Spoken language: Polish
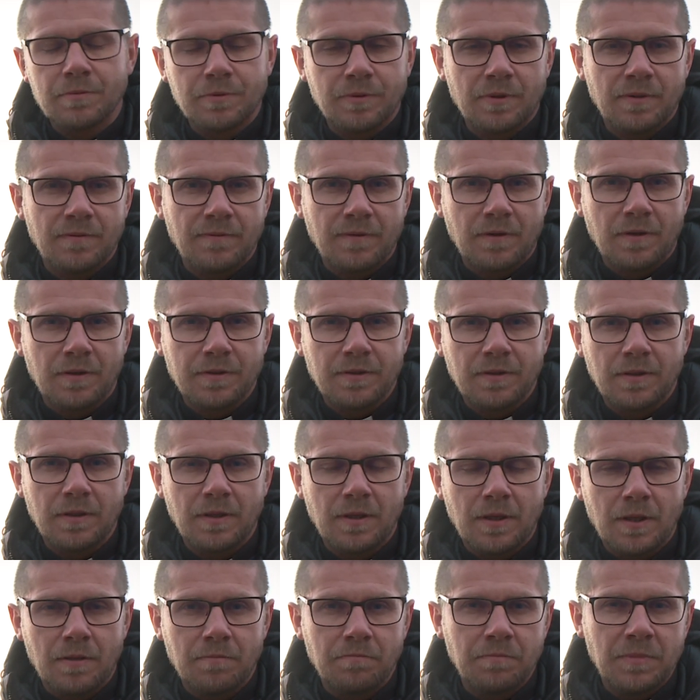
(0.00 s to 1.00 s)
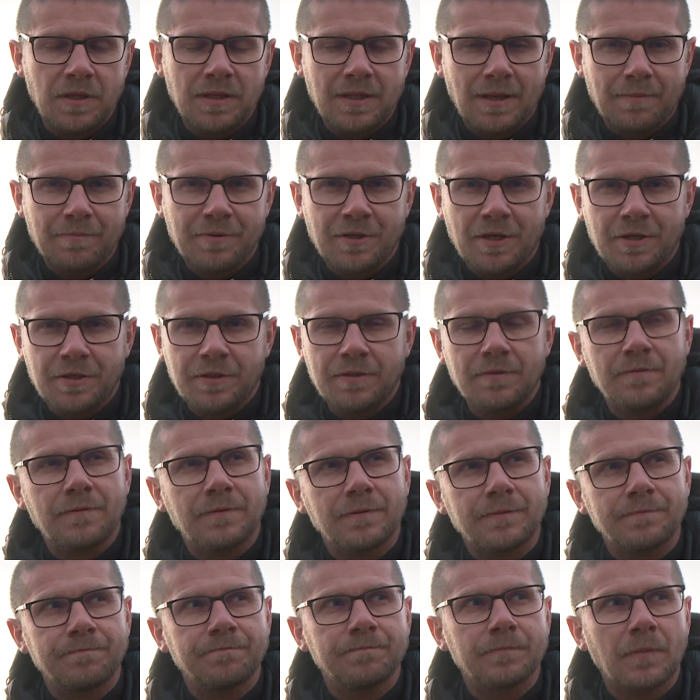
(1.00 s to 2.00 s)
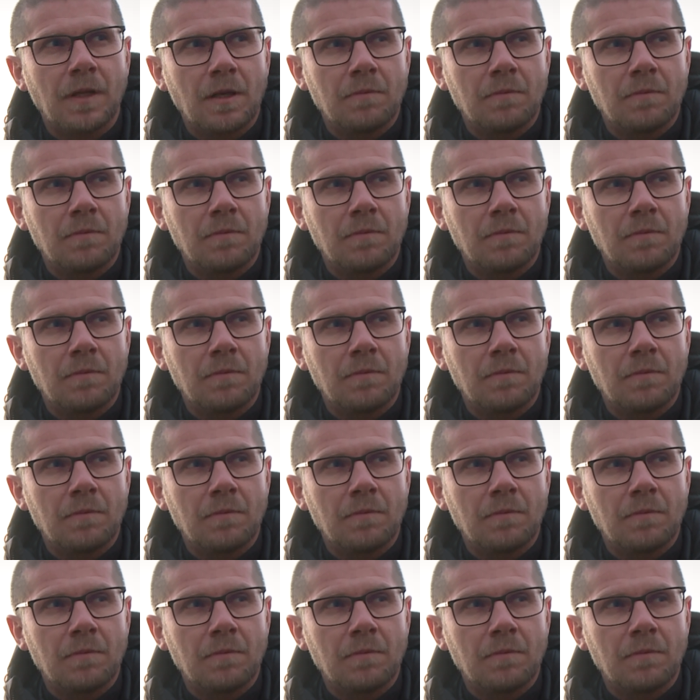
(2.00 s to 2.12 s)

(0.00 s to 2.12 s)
który wychodzi mi naprzeciw.